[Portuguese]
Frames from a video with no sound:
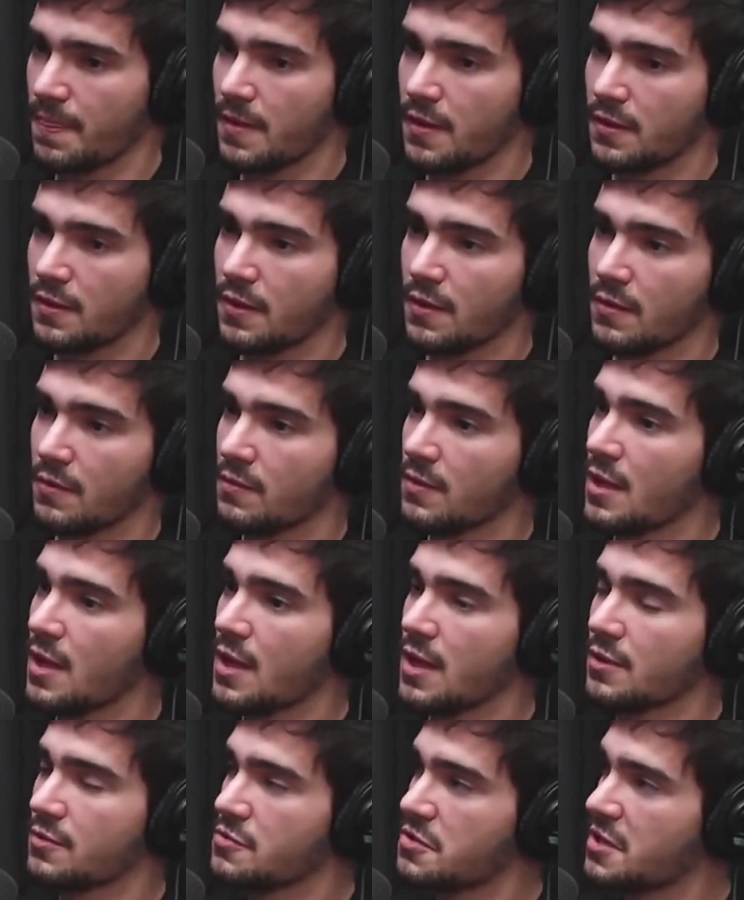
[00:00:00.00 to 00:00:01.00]
Então,
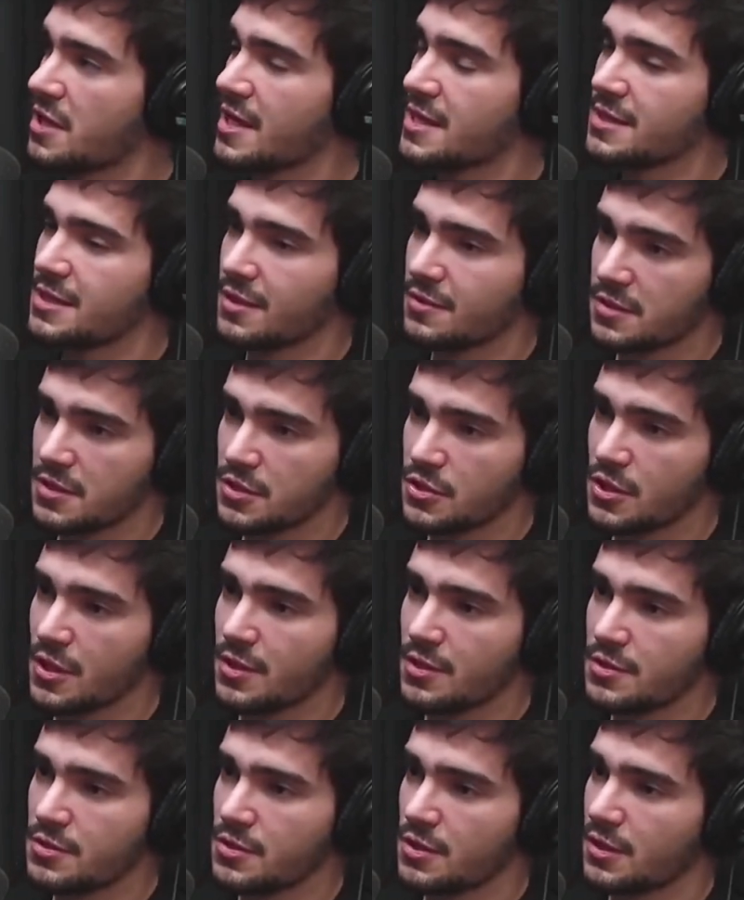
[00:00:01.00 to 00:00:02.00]
dos 13 anos em
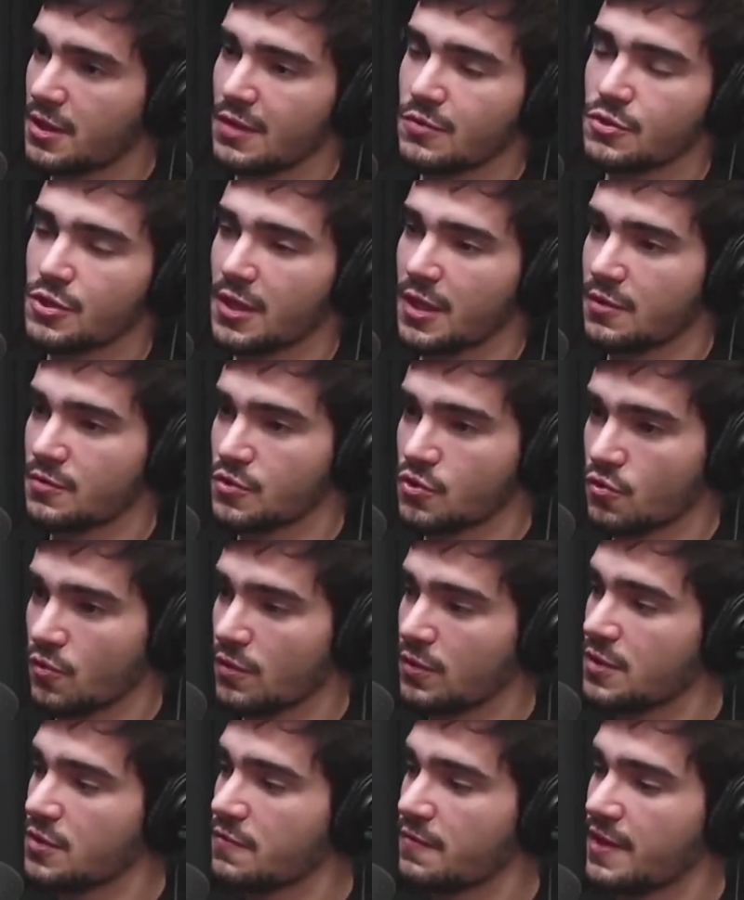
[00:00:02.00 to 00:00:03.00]
diante, até eu chegar nos
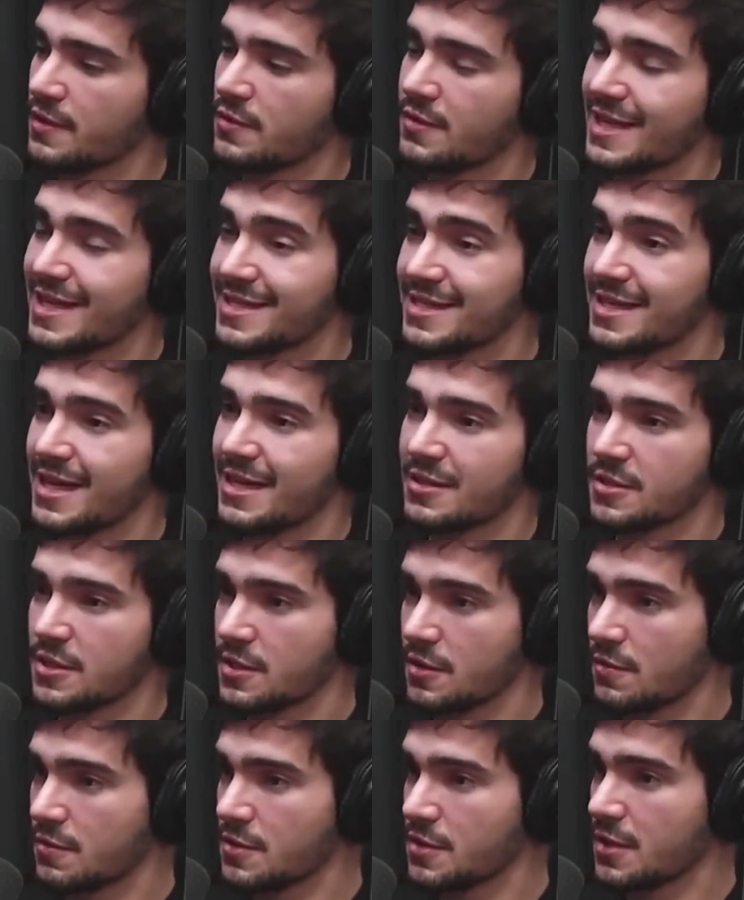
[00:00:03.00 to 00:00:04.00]
18 e de fato ter acesso a
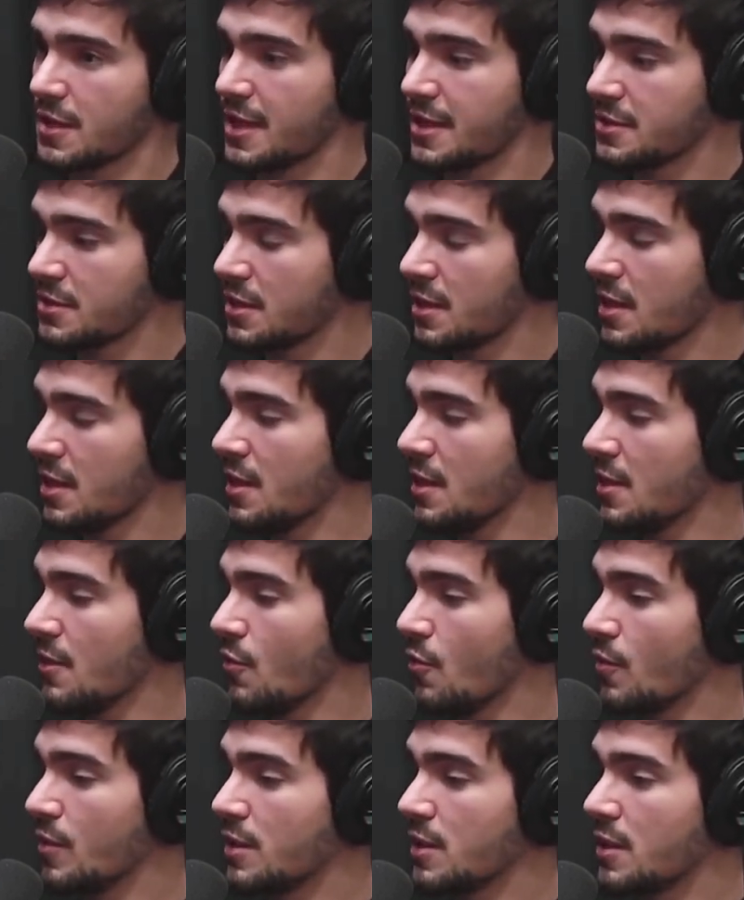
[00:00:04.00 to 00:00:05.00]
essa quantidade,
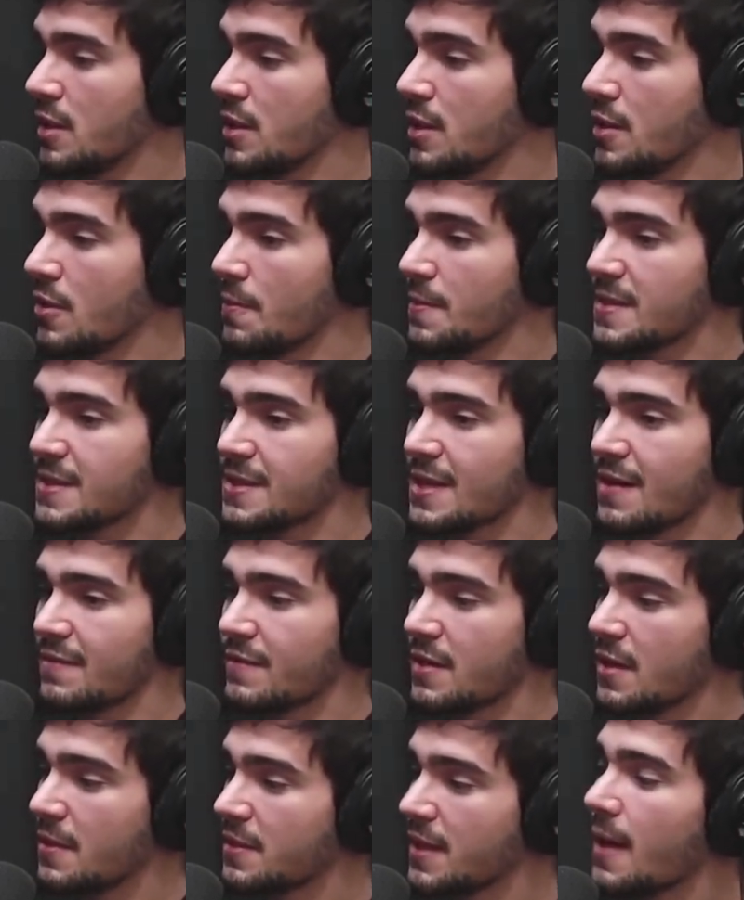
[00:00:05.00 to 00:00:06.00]
o que eu
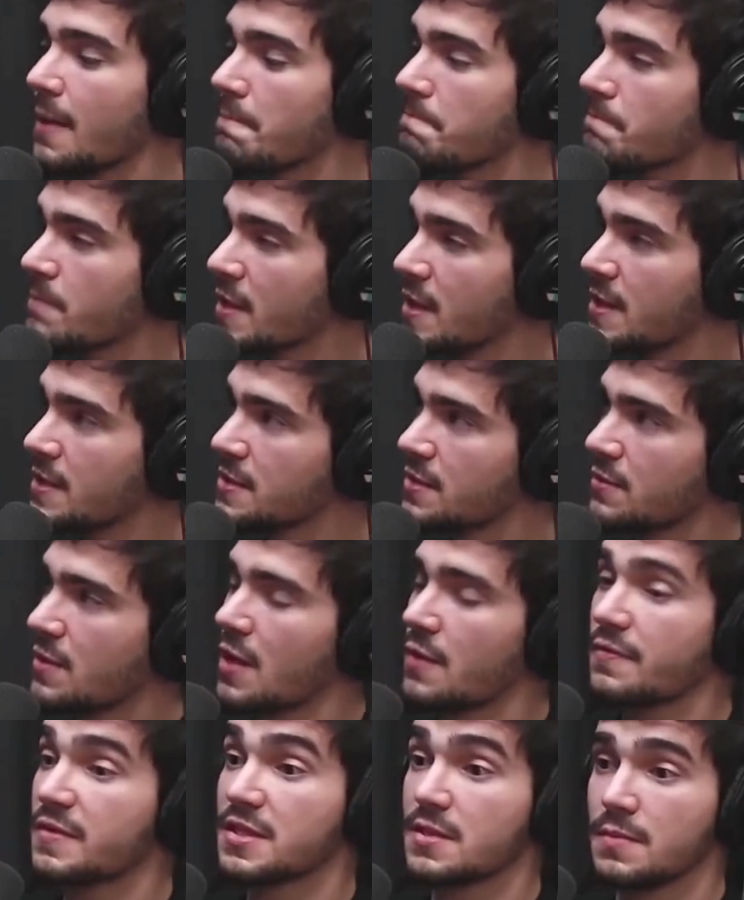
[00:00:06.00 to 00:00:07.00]
pensava era, tá, beleza, eu
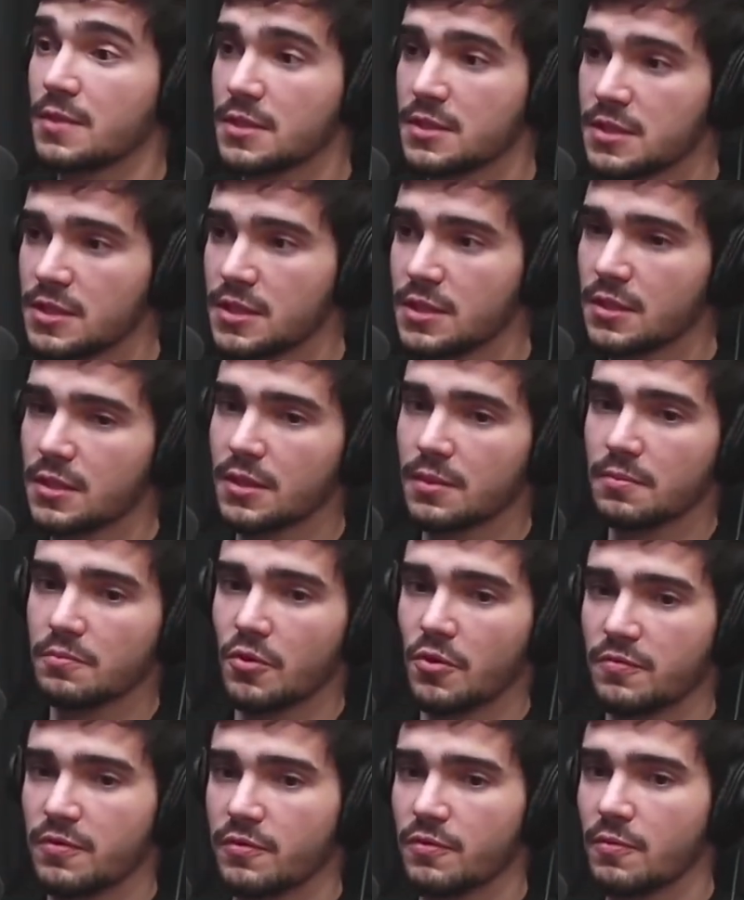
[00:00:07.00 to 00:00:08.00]
quero fazer medicina,
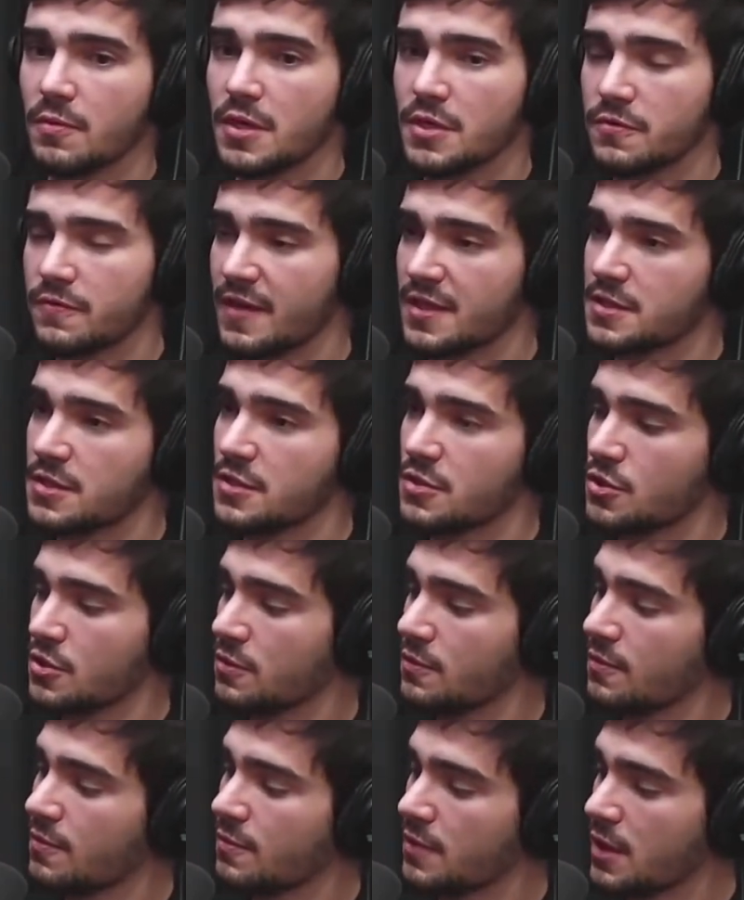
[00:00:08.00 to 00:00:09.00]
provavelmente faz
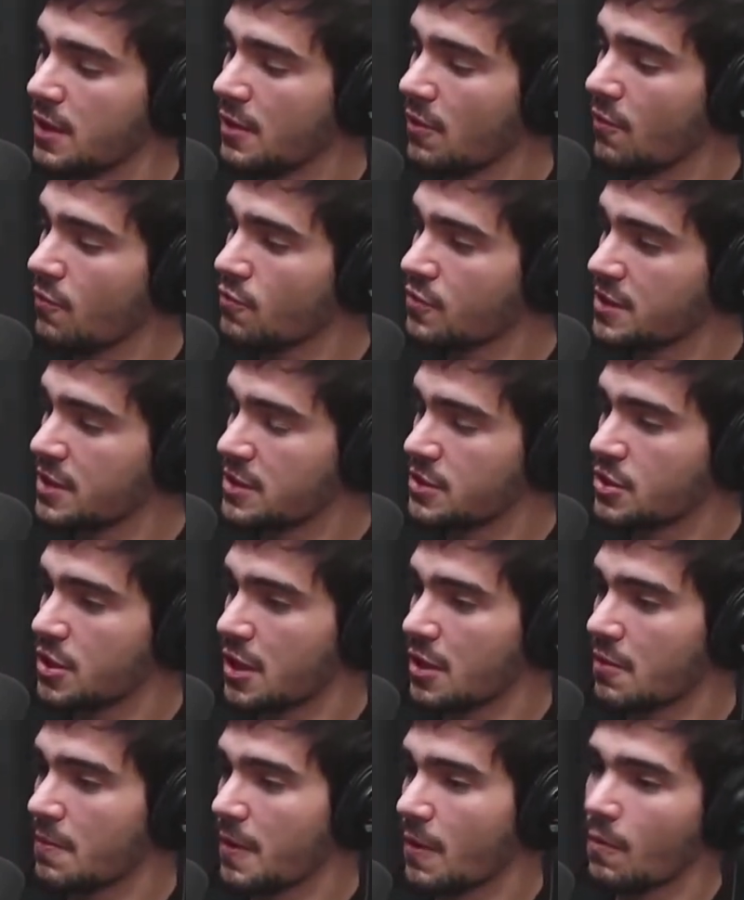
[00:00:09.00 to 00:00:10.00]
sentido com que eu use esse
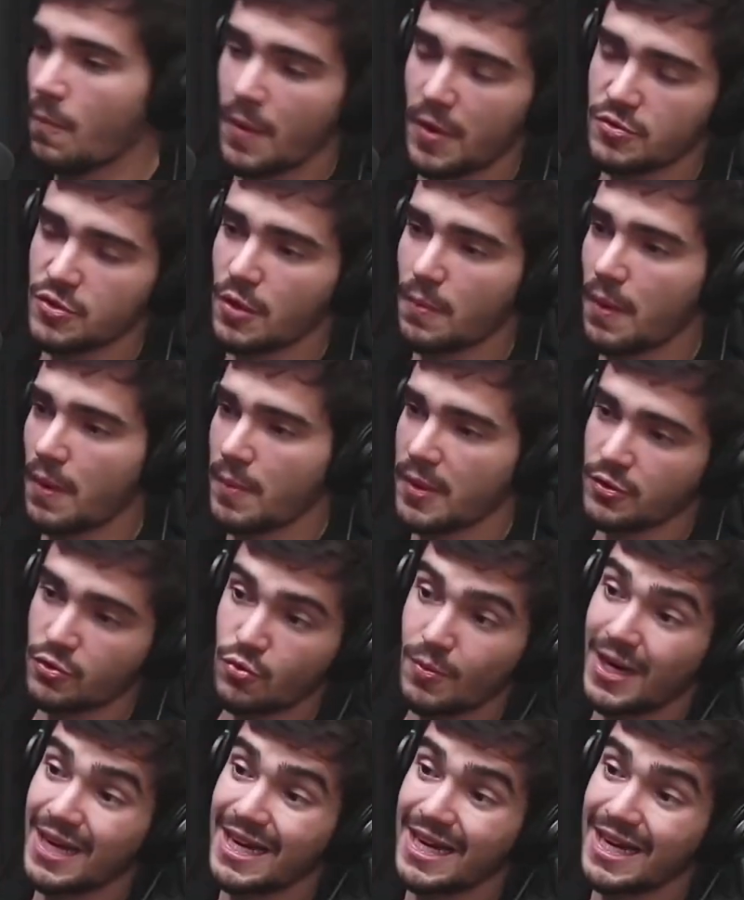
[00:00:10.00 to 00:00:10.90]
dinheiro para comprar os equipamentos de uma